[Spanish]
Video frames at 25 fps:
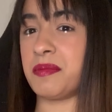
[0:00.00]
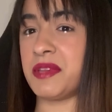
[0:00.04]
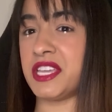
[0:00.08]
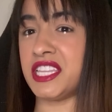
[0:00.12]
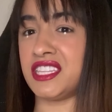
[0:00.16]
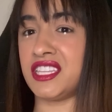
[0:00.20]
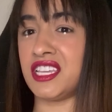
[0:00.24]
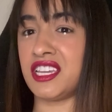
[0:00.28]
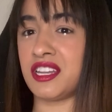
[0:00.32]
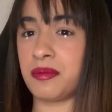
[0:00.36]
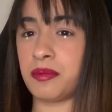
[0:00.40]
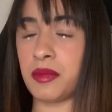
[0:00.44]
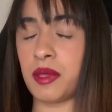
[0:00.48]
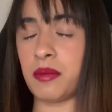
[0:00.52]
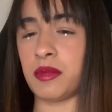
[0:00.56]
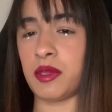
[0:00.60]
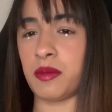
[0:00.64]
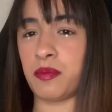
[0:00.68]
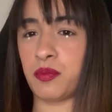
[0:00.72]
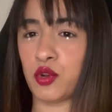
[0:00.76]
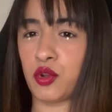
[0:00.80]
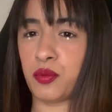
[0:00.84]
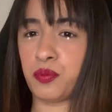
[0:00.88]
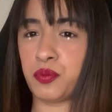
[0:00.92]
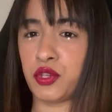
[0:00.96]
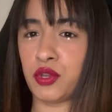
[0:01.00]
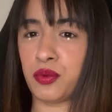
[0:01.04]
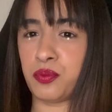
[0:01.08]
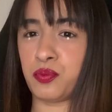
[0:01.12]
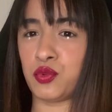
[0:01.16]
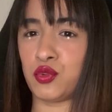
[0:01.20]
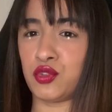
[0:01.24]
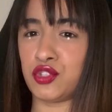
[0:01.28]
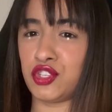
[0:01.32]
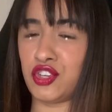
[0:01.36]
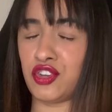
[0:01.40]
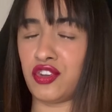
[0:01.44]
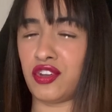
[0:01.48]
meterme mi propio
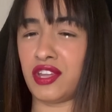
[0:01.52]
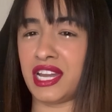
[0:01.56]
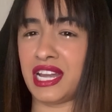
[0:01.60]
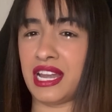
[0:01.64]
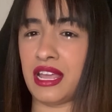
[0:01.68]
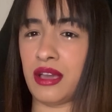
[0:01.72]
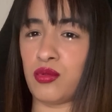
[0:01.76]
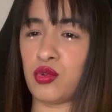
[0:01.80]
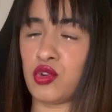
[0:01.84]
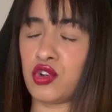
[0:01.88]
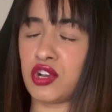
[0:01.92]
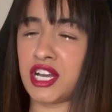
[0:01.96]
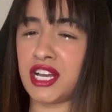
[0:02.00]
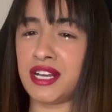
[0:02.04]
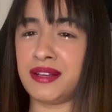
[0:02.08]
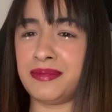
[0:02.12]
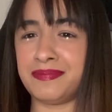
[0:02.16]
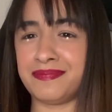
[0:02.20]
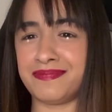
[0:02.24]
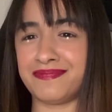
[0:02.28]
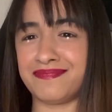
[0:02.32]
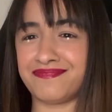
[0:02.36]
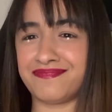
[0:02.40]
puño en la boca.